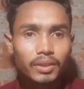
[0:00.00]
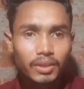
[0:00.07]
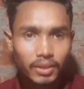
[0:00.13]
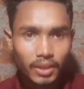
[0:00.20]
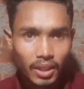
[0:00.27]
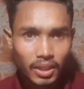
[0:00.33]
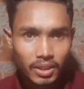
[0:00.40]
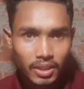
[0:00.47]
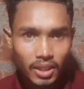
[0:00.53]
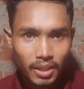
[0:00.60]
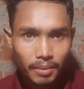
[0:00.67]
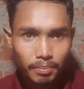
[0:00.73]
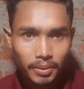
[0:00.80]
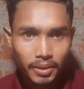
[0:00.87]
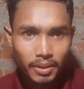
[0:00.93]
ये साढ़े सात
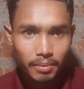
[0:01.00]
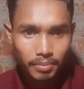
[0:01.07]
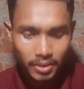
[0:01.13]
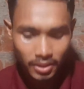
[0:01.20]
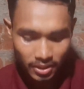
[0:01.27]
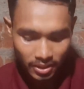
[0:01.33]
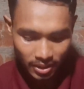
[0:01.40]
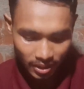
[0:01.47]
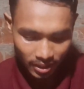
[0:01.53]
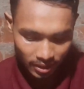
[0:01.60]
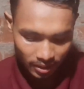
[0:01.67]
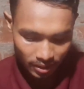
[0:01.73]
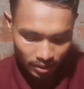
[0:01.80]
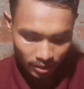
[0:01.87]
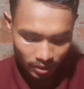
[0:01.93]
पी से
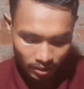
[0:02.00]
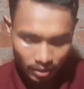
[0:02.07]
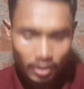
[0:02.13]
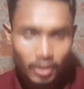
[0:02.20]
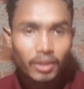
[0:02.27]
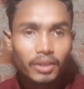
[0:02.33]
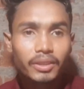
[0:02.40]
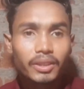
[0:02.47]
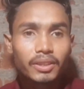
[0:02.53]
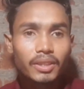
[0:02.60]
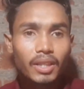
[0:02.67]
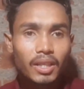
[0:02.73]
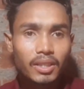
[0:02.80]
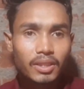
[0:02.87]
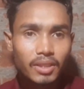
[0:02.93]
चलेगी ये
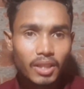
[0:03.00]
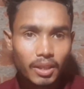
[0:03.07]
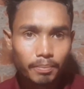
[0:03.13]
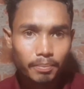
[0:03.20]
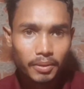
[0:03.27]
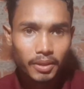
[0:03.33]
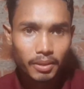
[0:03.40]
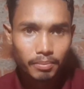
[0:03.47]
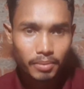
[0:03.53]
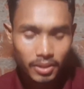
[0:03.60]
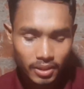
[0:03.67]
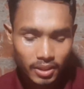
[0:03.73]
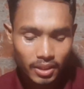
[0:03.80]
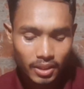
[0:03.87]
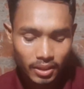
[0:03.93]
साढ़े सात पी से
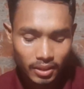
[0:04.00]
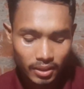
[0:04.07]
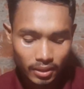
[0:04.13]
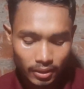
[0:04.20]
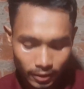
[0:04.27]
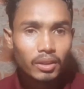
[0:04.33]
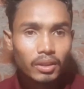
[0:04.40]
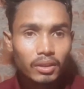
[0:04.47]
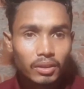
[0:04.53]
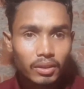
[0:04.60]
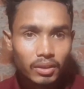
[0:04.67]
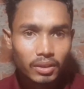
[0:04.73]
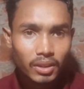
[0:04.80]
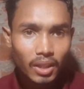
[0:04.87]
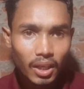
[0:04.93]
चलेगी
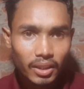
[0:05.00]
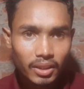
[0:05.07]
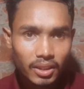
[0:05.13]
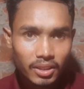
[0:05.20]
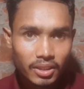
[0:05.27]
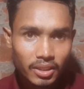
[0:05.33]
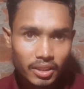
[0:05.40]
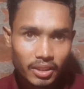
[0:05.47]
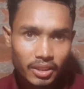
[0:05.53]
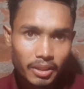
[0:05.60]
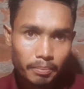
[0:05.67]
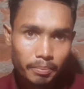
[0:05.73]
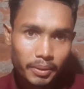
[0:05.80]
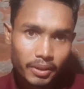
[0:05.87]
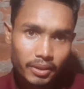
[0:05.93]
चार दस
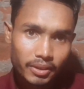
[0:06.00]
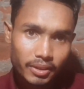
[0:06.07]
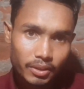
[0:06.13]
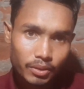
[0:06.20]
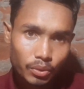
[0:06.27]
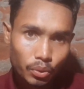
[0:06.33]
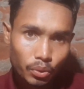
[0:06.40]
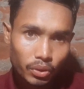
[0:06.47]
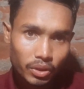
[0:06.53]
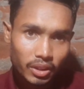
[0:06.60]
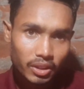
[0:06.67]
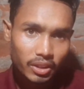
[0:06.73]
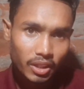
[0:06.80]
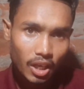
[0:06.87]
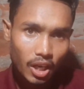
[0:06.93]
एम पे ये छोड़
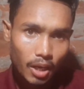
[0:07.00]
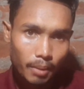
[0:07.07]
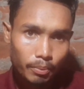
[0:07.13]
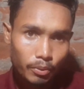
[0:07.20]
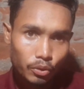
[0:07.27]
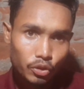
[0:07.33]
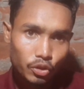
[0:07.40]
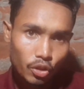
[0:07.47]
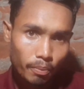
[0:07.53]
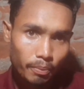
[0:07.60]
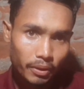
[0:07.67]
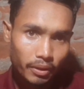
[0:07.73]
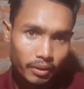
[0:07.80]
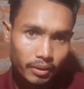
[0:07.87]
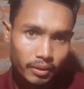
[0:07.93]
देगी आपको
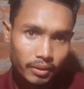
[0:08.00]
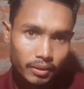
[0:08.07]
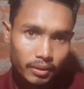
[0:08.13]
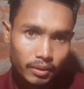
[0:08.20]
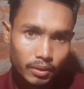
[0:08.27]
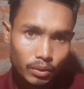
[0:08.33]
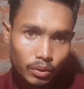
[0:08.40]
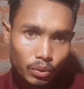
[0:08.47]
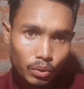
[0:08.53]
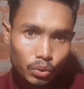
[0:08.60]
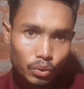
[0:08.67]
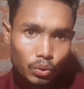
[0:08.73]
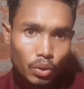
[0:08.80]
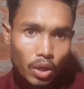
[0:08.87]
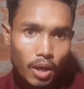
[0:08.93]
चौपन तो
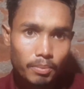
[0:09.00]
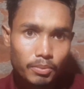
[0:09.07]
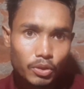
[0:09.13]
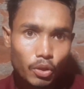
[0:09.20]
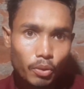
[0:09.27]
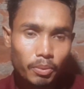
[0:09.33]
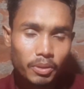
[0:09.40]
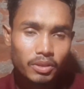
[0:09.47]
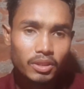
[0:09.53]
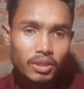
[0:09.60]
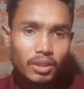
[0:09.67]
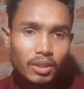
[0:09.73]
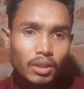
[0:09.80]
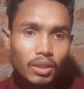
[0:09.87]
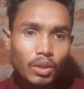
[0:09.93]
दोस्तों आप चौपन
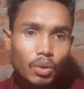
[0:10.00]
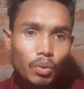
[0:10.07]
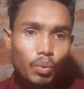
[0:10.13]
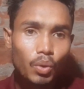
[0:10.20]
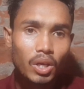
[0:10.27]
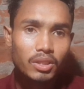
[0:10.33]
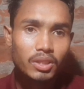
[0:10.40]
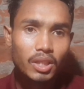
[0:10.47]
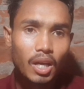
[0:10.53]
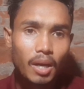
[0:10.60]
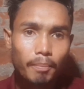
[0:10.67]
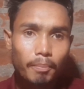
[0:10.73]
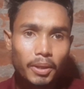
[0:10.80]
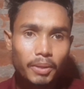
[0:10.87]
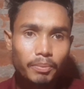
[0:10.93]
से वहाँ से आप
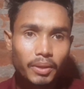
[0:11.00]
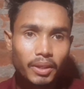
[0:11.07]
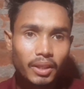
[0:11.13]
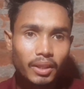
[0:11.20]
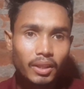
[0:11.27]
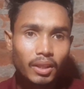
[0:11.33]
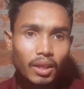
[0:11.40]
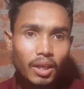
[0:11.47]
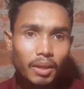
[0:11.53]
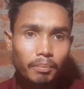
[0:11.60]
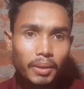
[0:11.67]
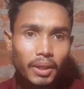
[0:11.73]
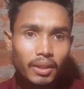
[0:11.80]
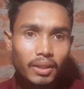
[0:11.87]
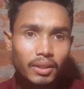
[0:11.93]
बस पकड़ेंगे
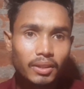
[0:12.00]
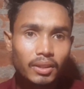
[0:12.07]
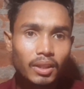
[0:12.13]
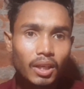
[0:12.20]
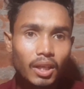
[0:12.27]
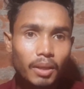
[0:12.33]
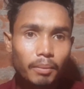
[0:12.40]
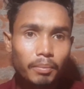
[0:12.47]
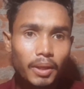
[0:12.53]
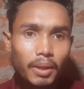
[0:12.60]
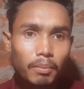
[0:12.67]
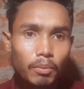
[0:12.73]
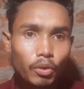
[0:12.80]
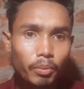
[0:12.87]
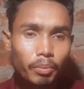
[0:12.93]
अनपरा के लिए अनपरा
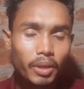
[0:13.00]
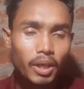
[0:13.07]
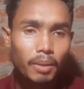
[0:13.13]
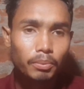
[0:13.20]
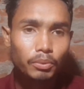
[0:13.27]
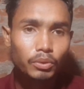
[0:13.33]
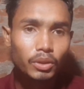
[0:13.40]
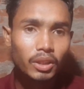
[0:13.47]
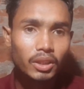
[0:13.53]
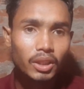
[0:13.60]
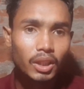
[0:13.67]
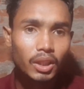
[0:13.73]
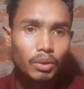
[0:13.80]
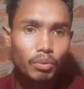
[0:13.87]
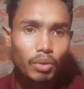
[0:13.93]
मोड़ पे आप उतर
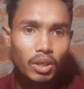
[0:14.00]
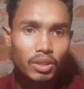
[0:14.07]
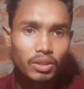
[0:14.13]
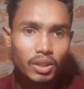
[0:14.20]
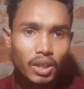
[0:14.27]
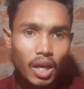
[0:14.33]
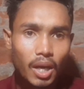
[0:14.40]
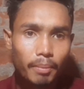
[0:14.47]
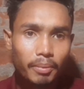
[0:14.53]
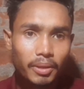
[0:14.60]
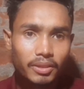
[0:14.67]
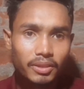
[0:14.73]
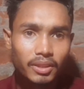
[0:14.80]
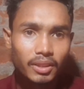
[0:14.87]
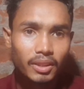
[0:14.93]
जाएंगे वहाँ से आपका
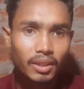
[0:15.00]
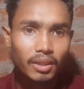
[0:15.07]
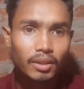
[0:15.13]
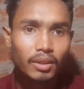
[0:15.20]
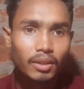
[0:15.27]
सेंटर